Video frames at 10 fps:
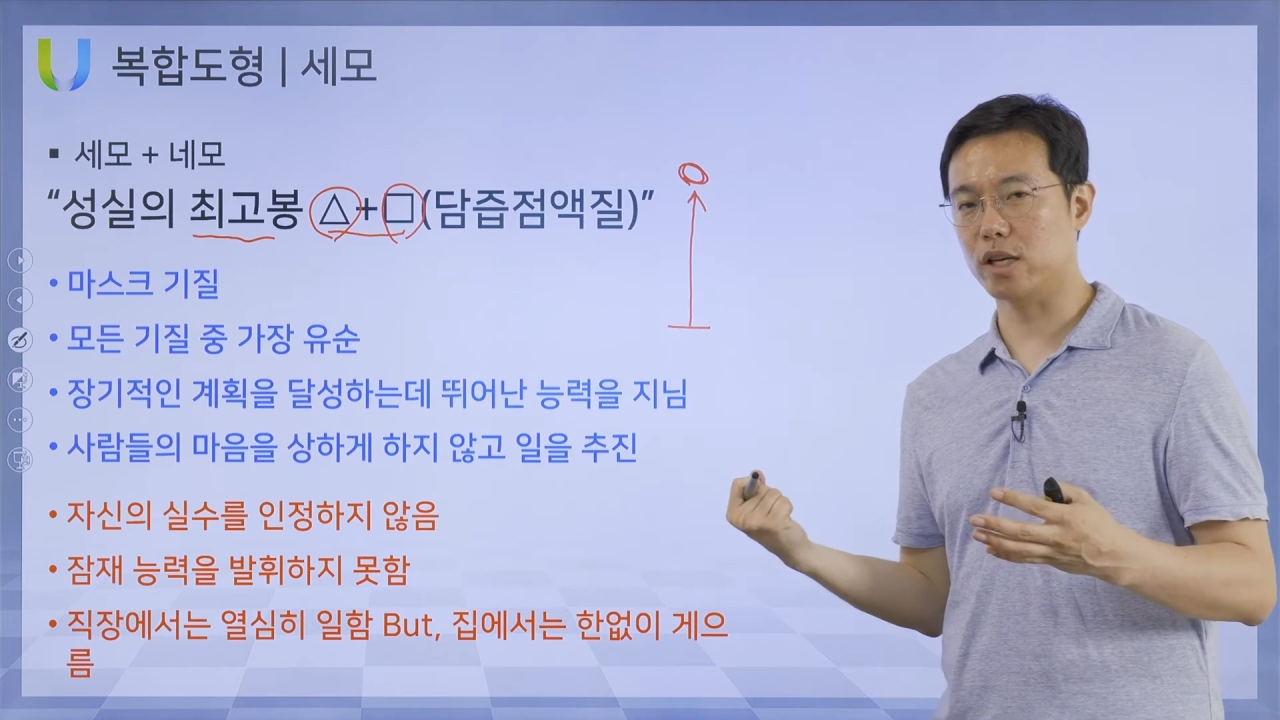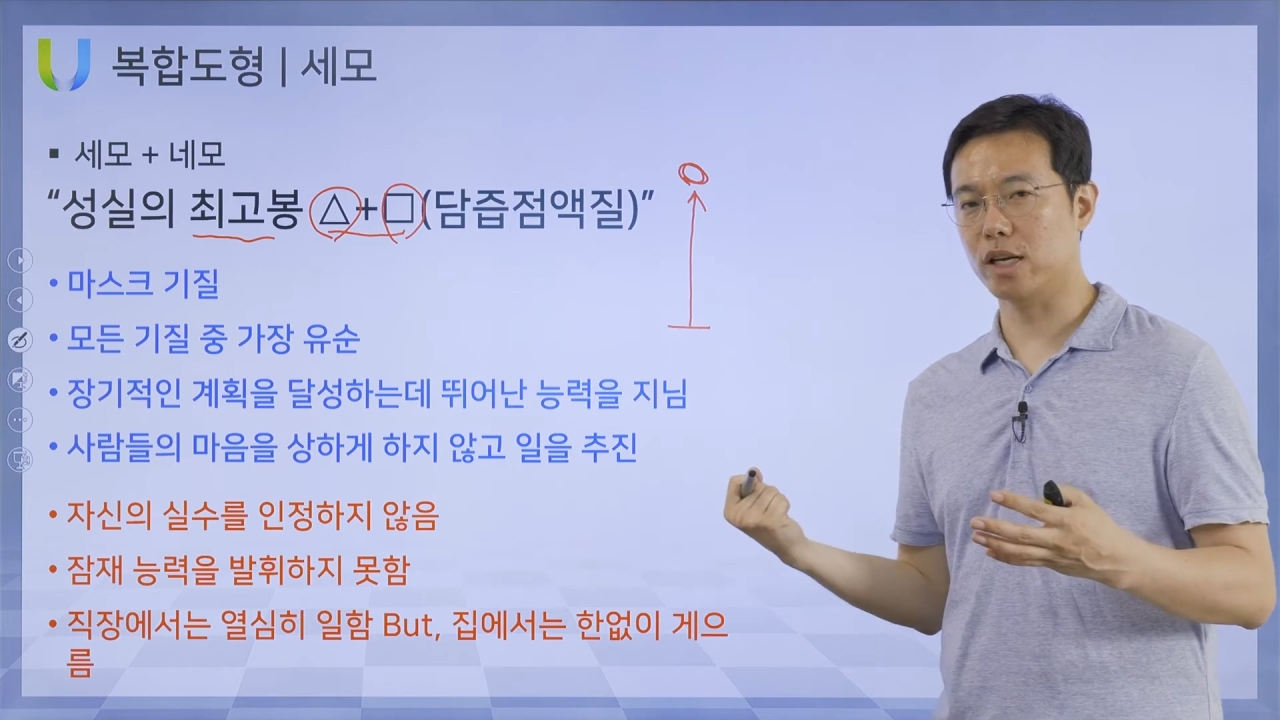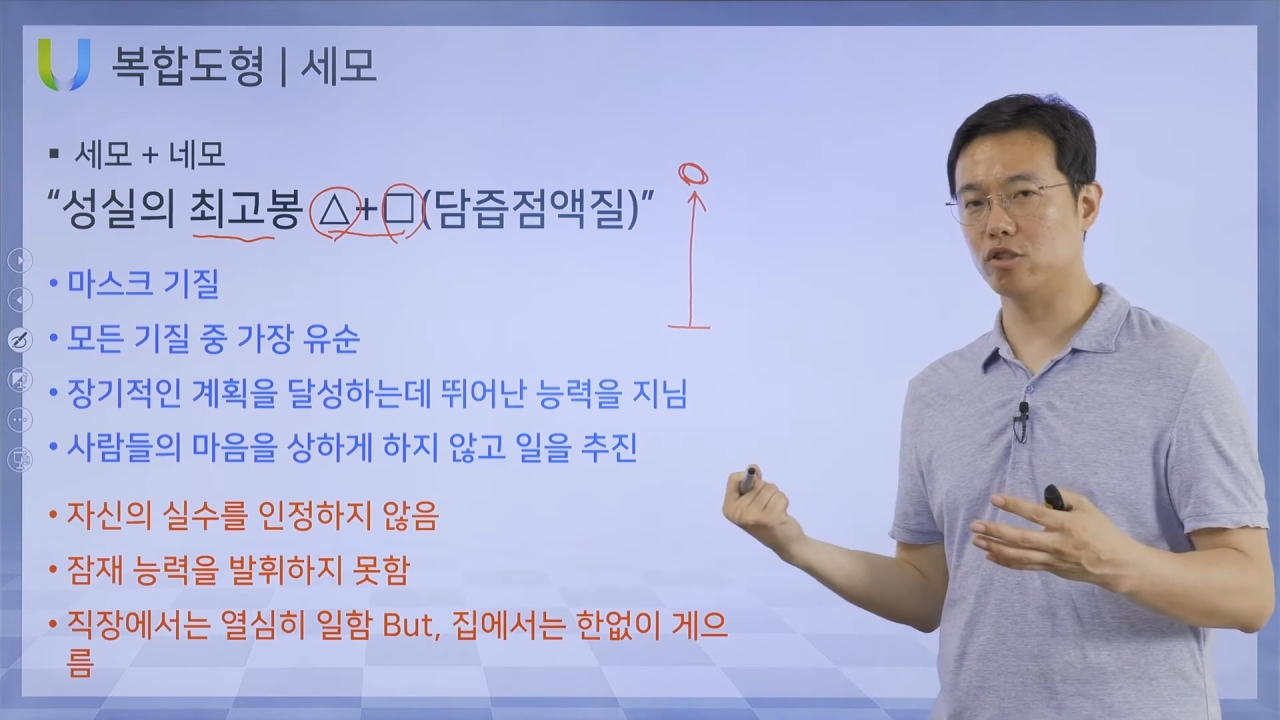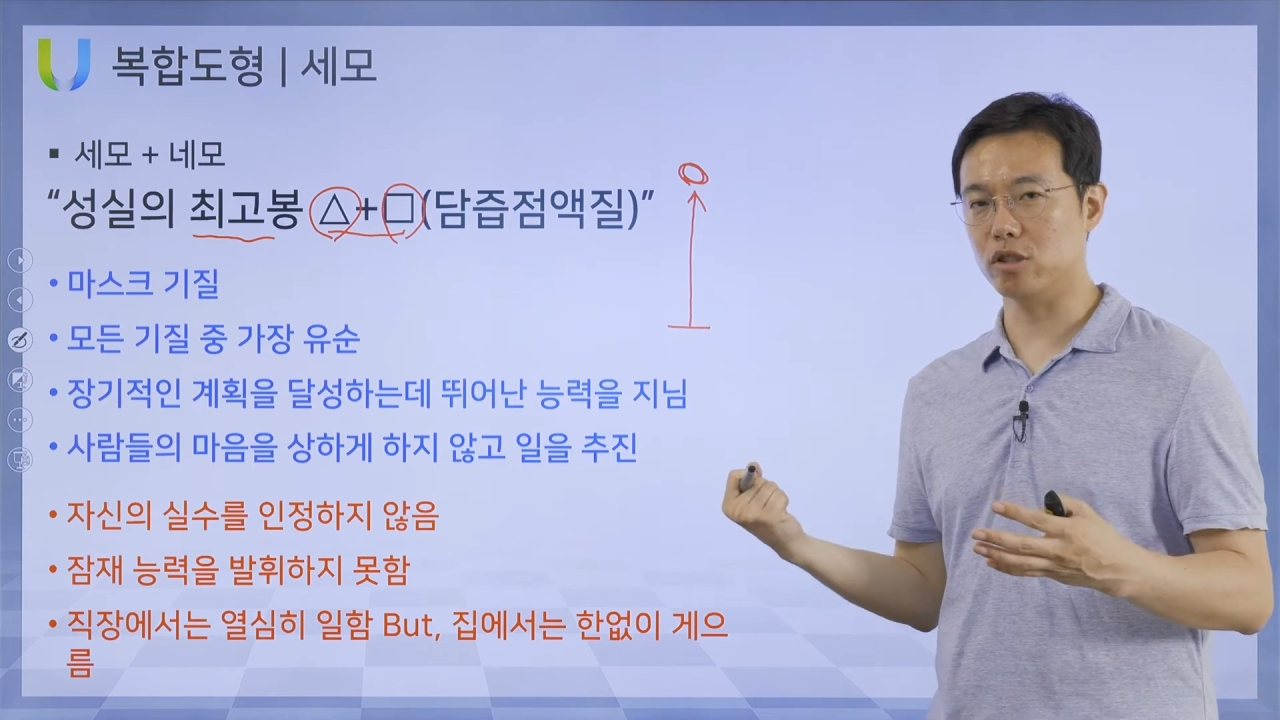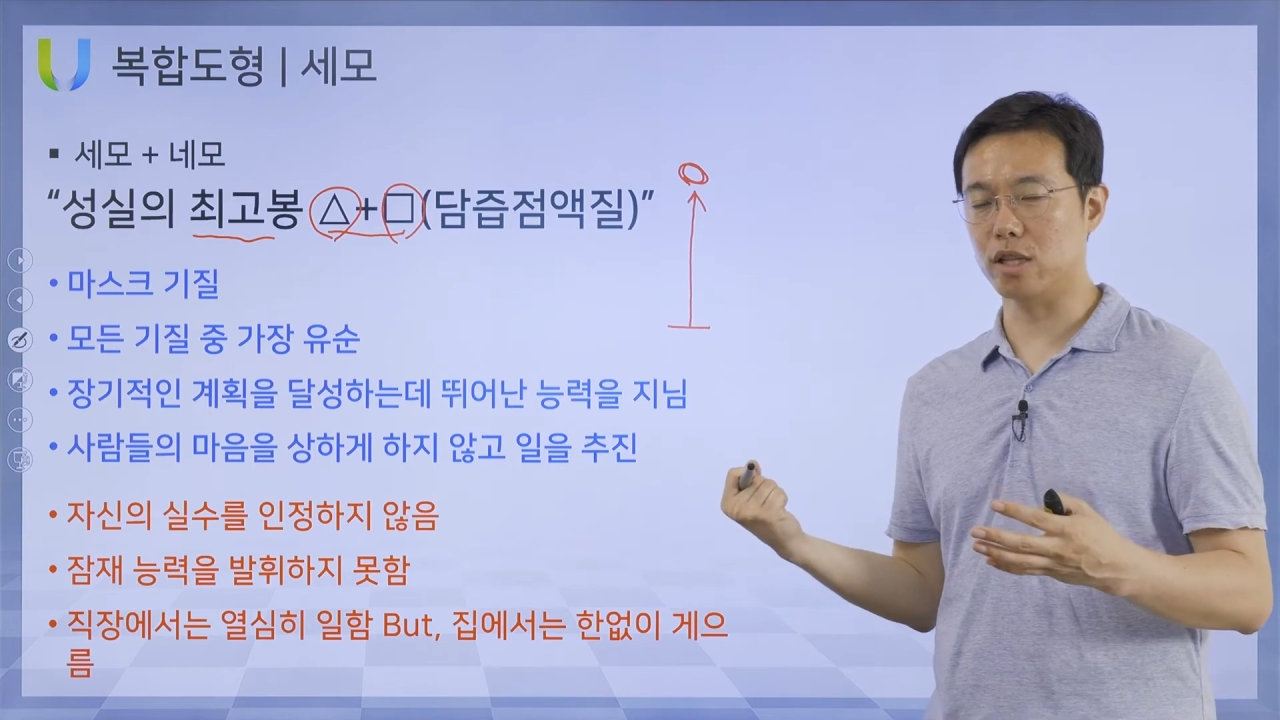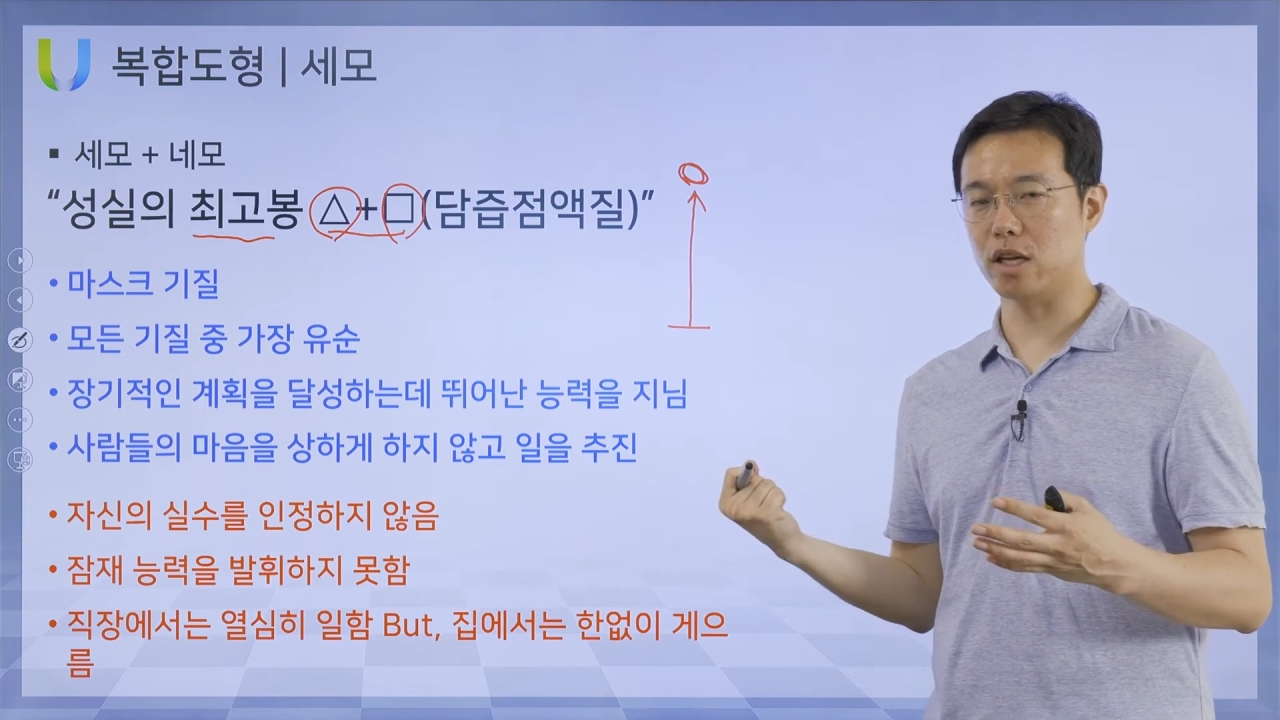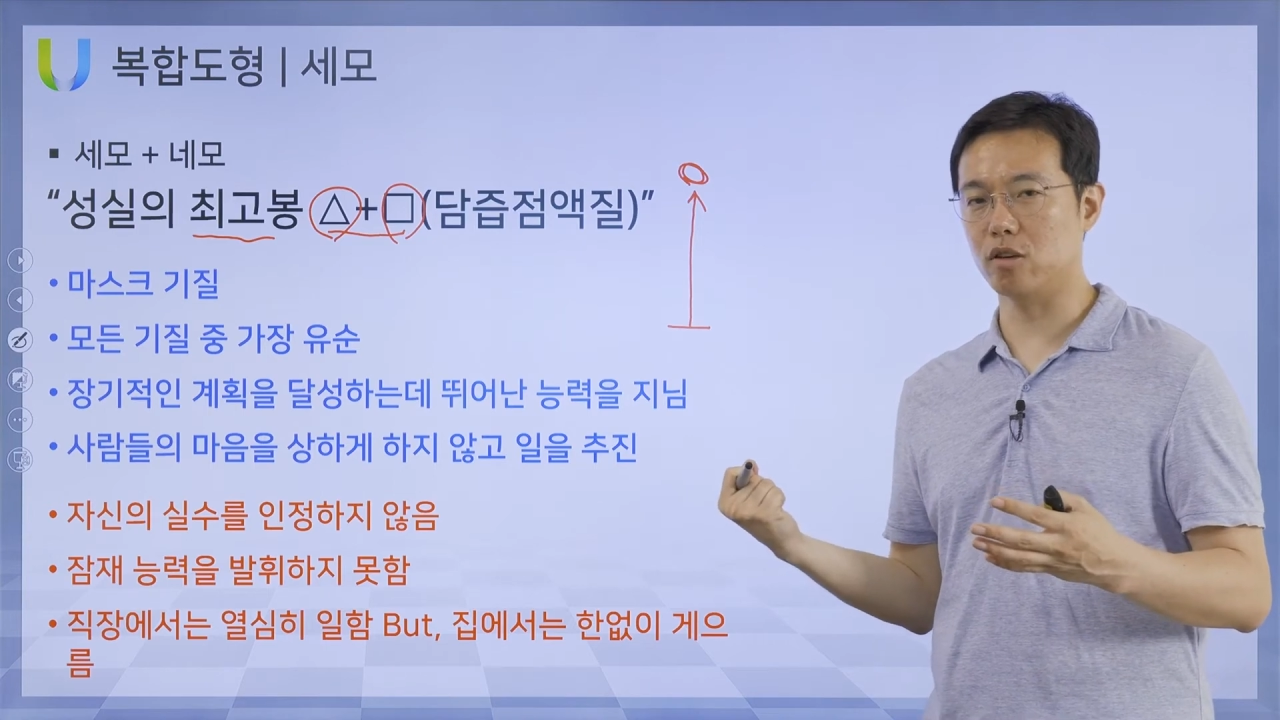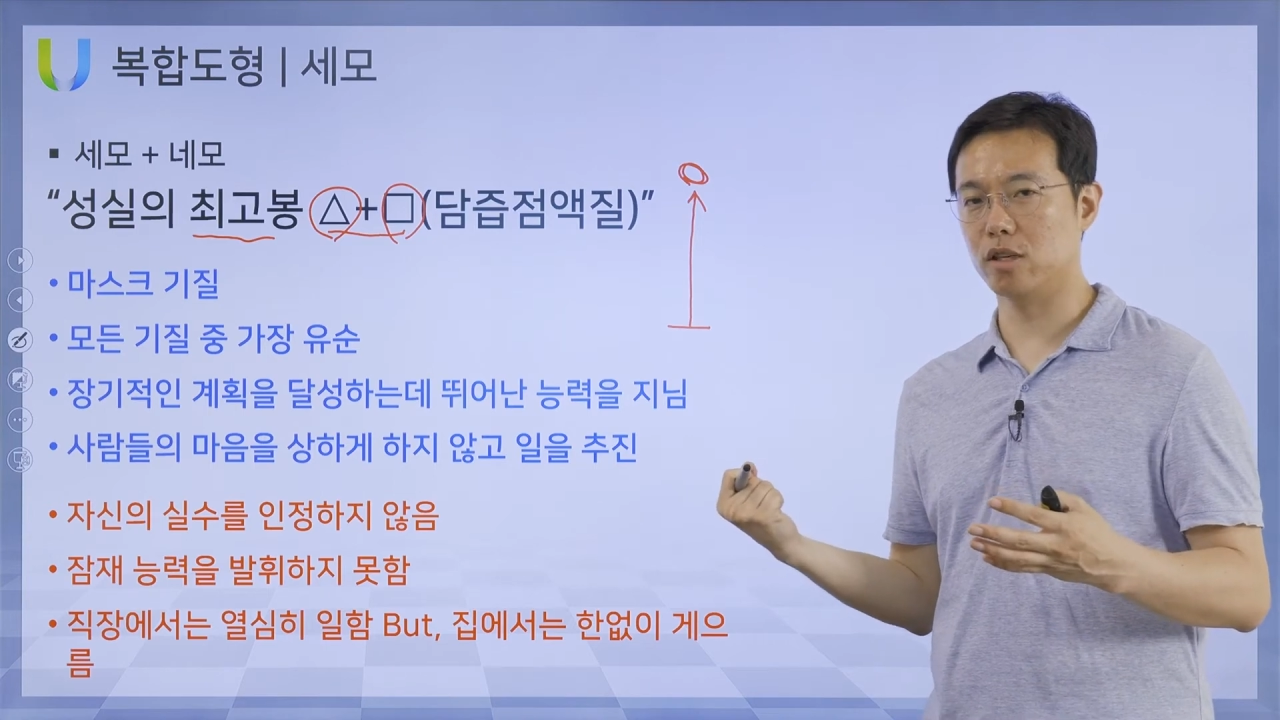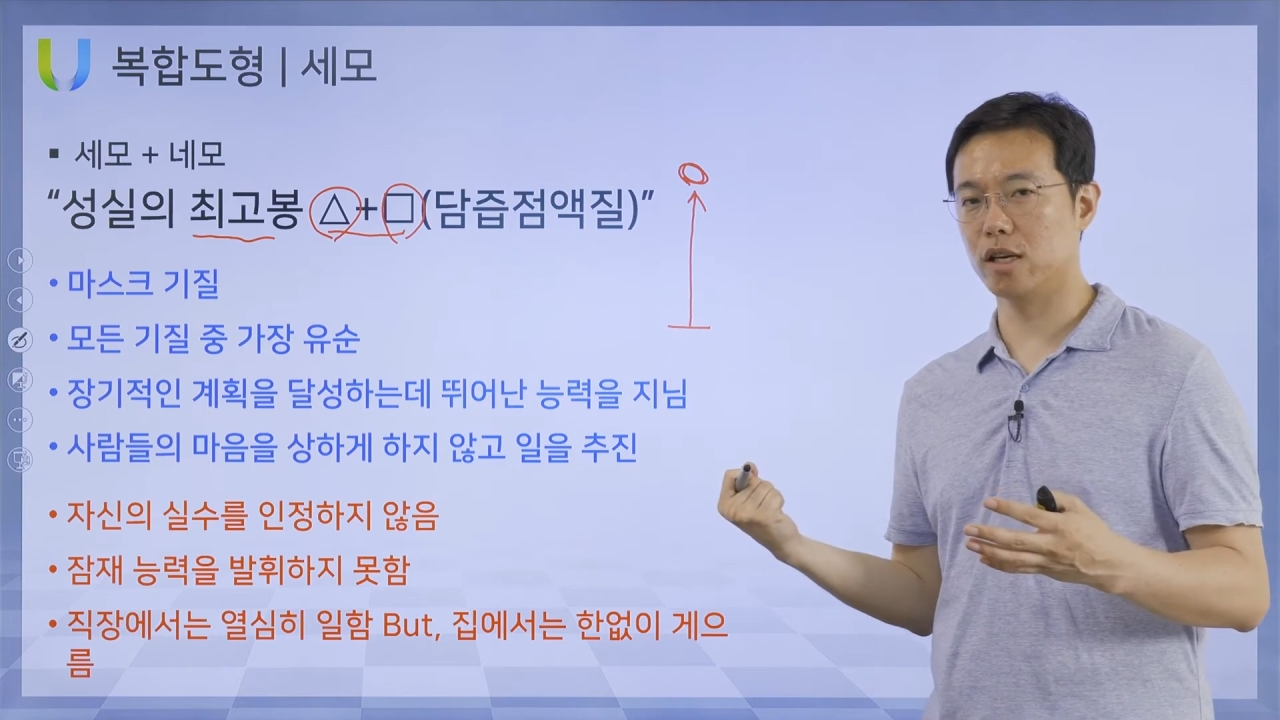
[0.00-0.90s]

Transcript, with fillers: 잘할 수 있다라고